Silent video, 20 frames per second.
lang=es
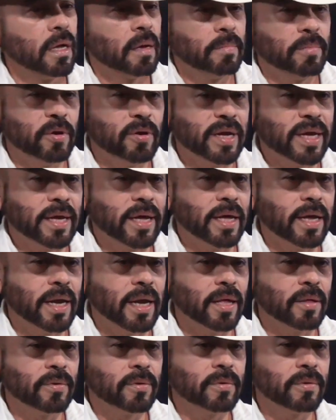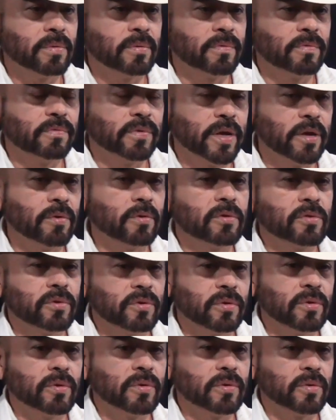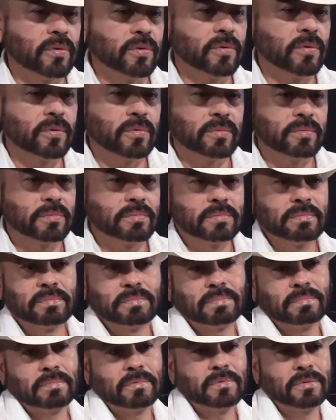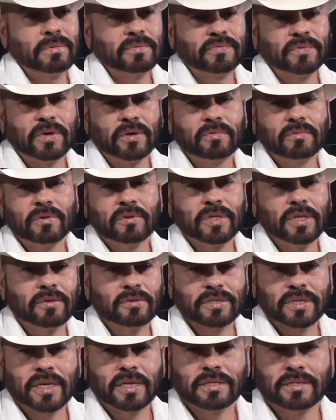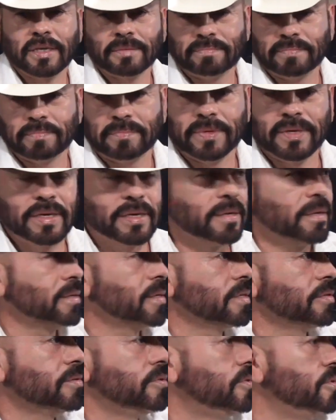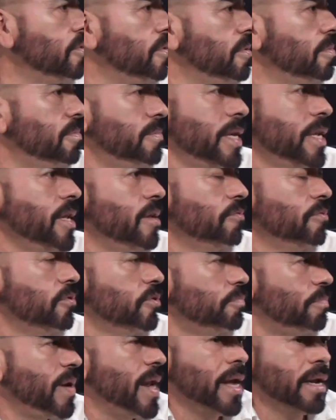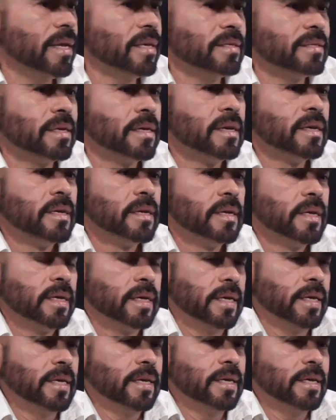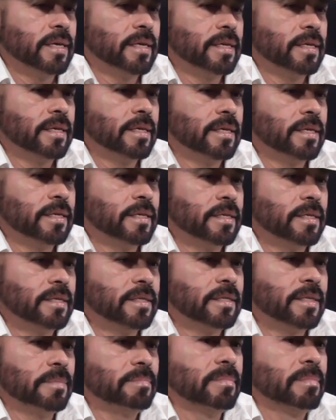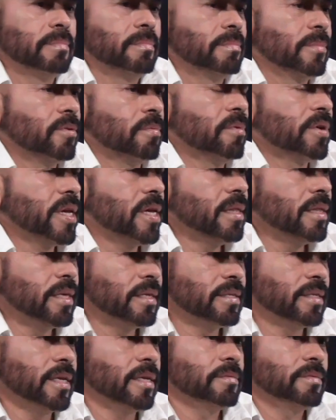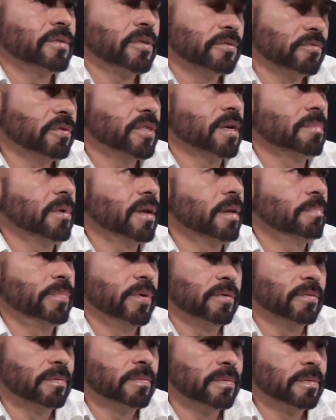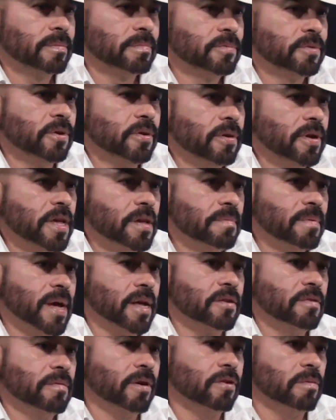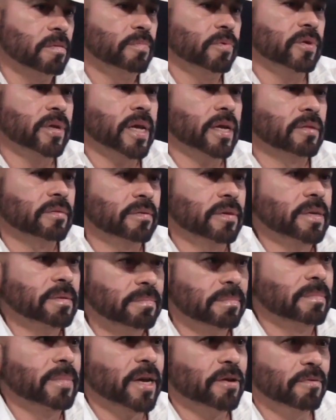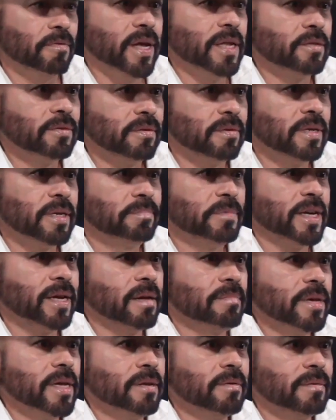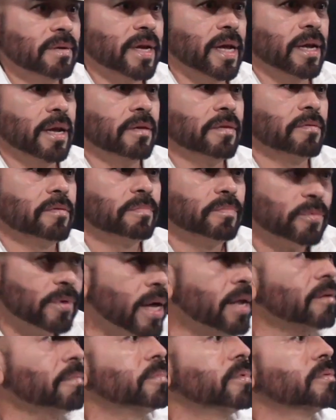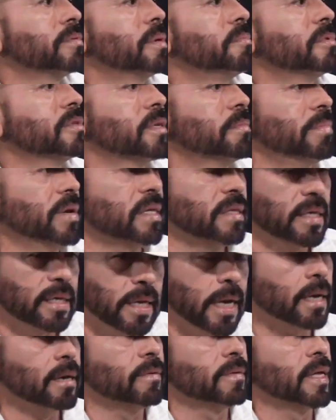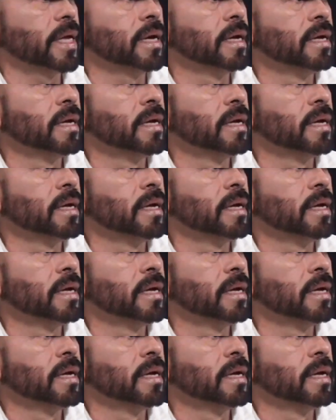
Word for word: pero encadenado fue otro, fue uno de los que se, eh, yo tenía otros planes y, y se, como quien dice, se escucha pero yo iba, iba con mi proyecto y me encuentro en mi camino encadenado y digo, bueno, pues vamos a platicarlo.